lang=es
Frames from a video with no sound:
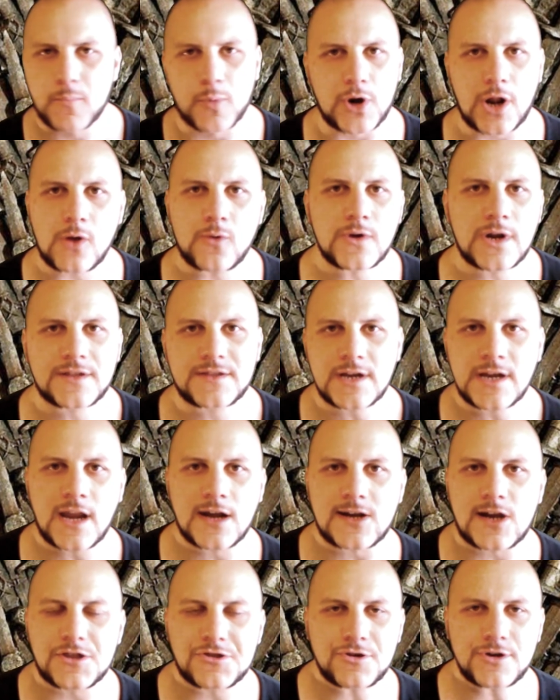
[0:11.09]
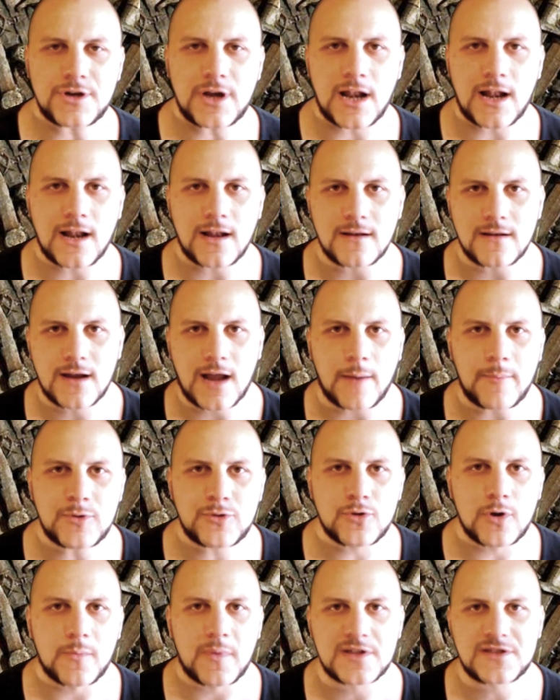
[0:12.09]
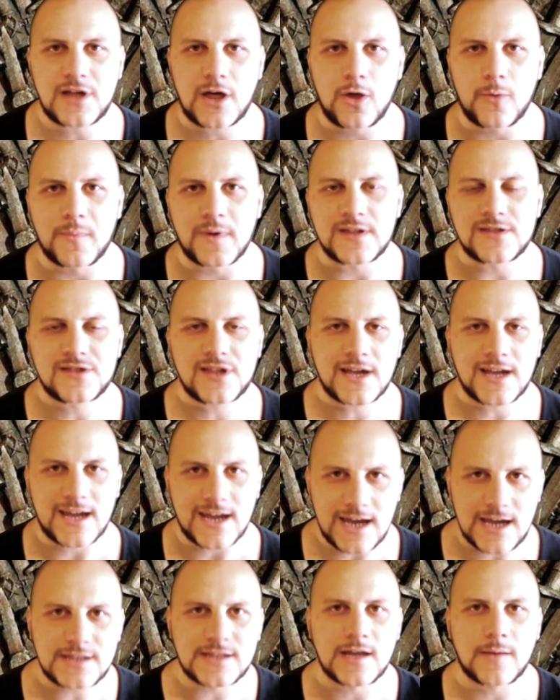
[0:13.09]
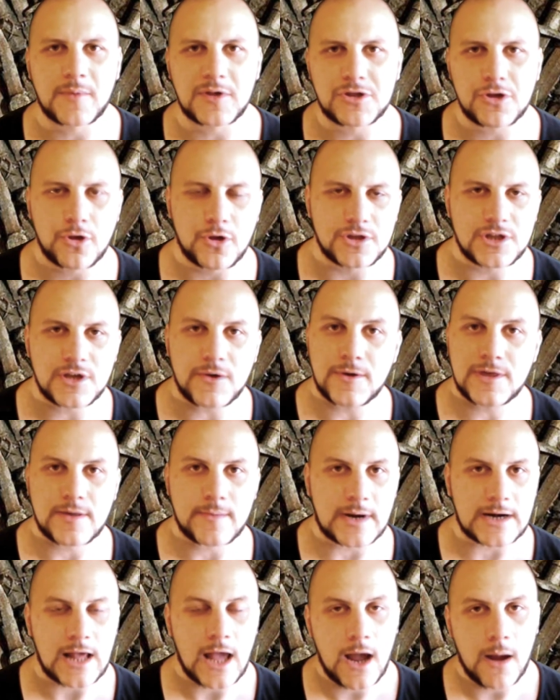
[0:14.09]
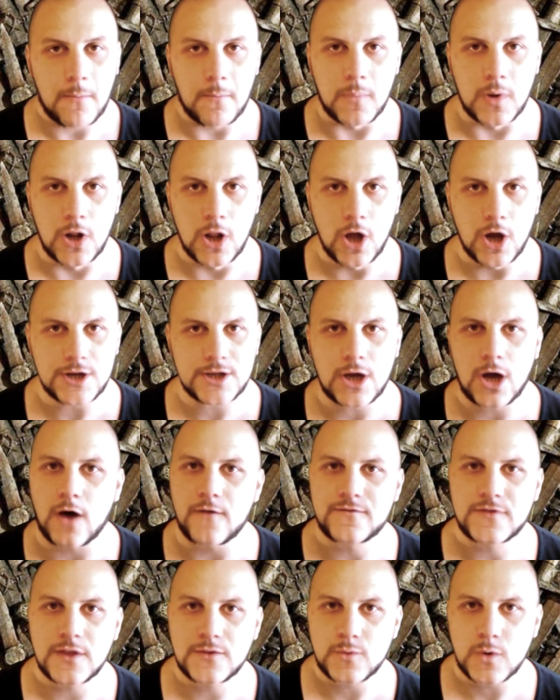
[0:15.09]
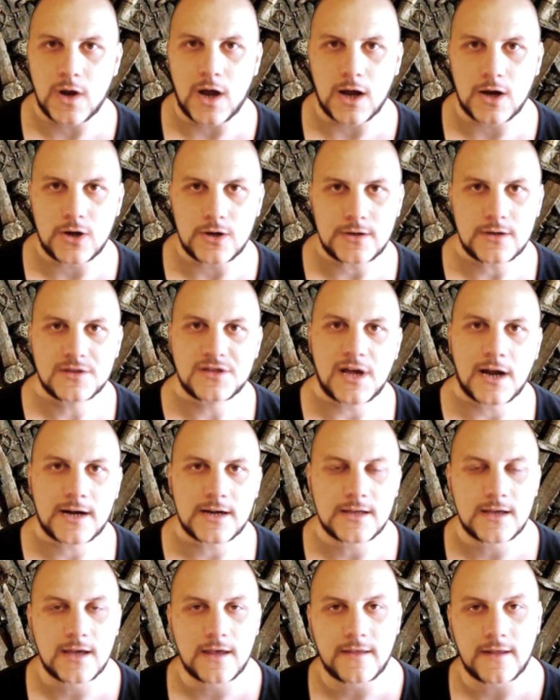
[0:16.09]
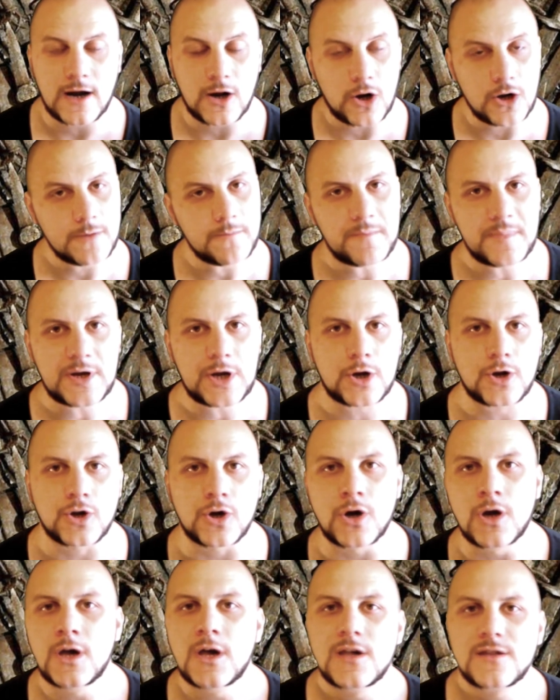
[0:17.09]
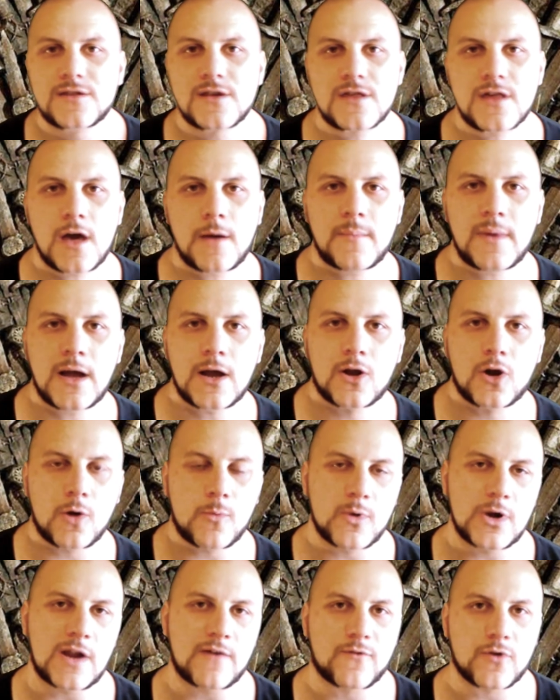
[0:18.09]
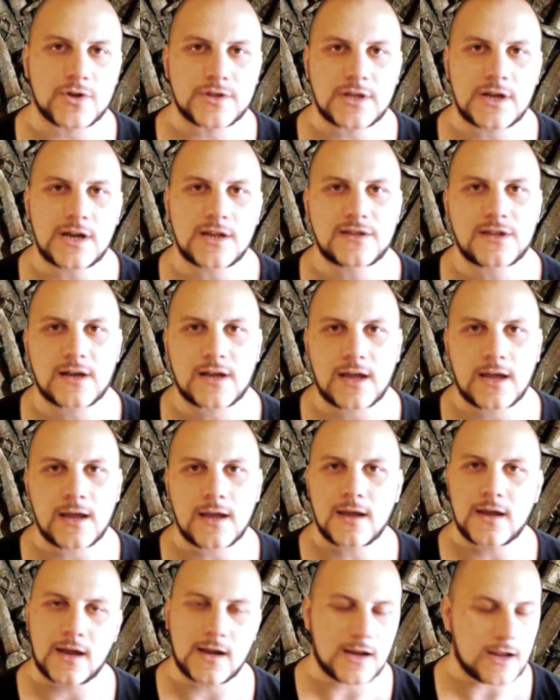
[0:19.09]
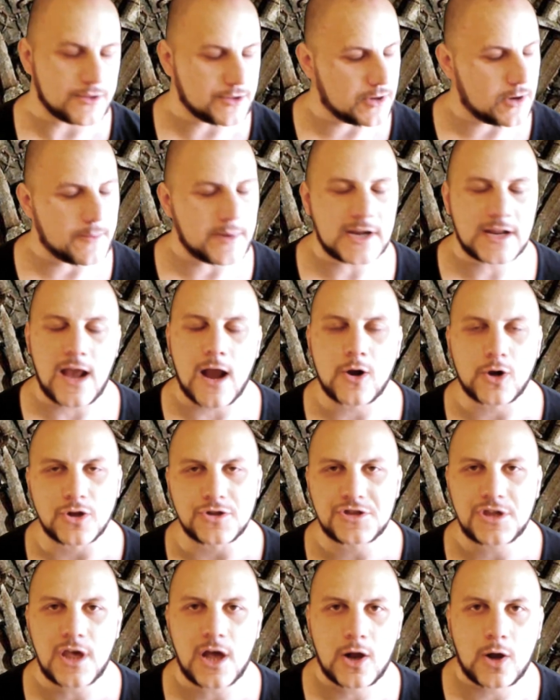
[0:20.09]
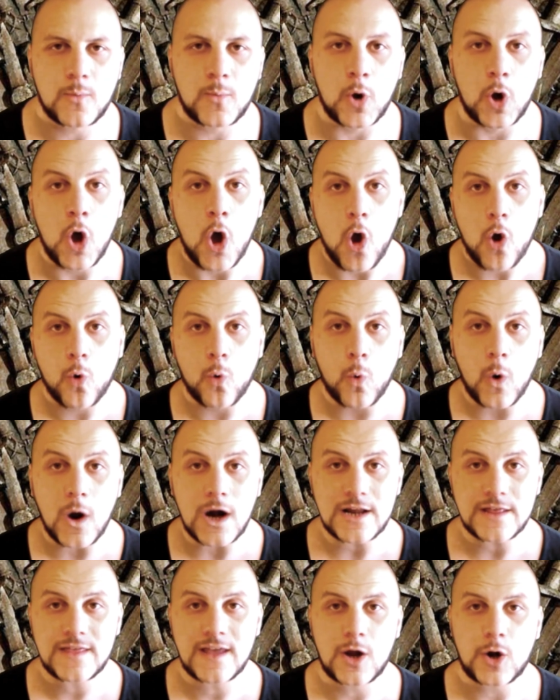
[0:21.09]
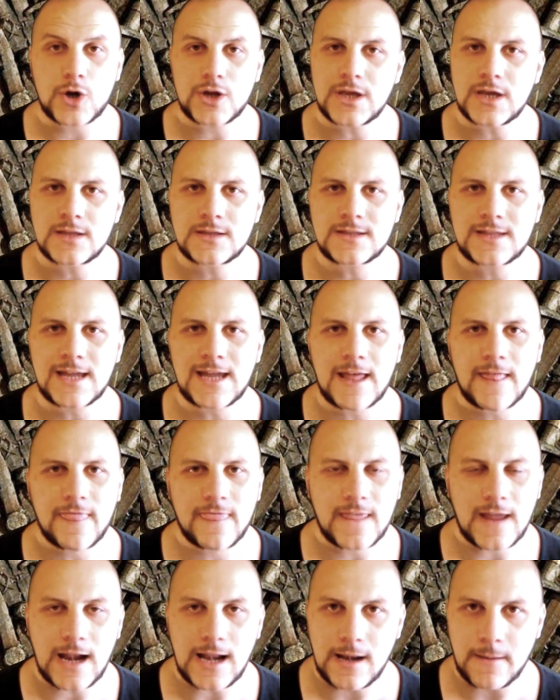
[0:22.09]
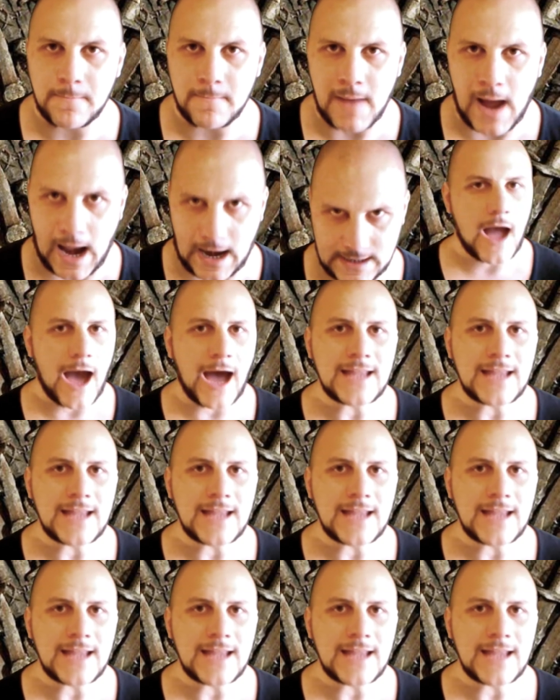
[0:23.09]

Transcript: Por alguna extraña razón en el capítulo pasado pensé que este episodio se iba a llamar Blood of the Dragon, sangre de dragón, pero no, se llama como la fortaleza que en Latinoamérica es conocida como Guardia Oriente del Mar.